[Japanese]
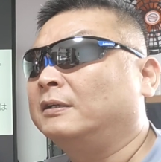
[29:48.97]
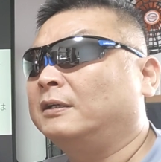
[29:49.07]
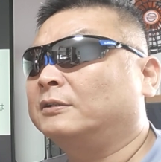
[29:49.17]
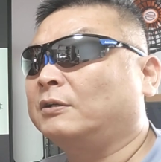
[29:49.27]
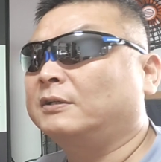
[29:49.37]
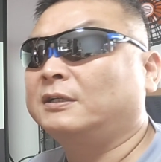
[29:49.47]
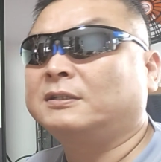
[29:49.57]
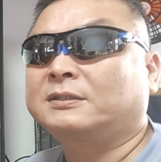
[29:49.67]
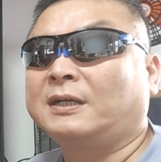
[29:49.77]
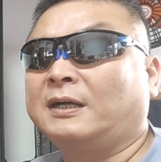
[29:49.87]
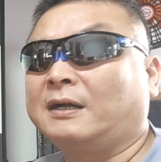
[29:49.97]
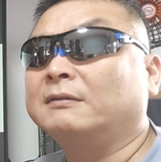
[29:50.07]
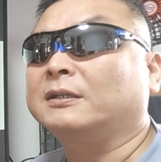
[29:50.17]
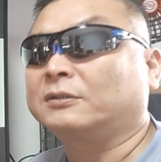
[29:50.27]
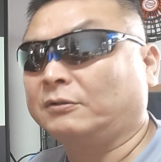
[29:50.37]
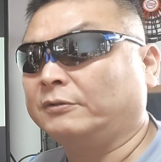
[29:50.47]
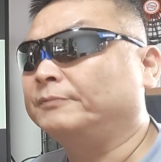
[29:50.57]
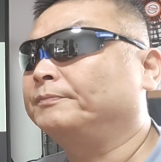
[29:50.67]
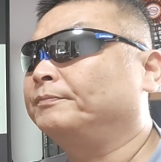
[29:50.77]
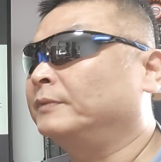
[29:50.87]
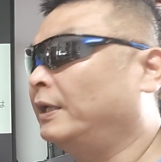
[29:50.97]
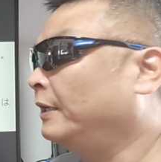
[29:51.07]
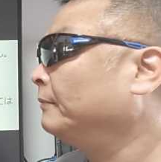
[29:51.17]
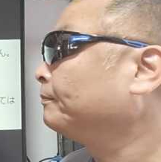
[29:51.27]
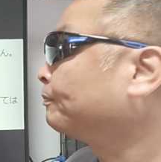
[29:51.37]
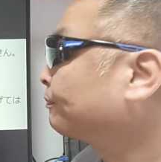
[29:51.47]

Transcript: えー、そういう現実があるでしょうね。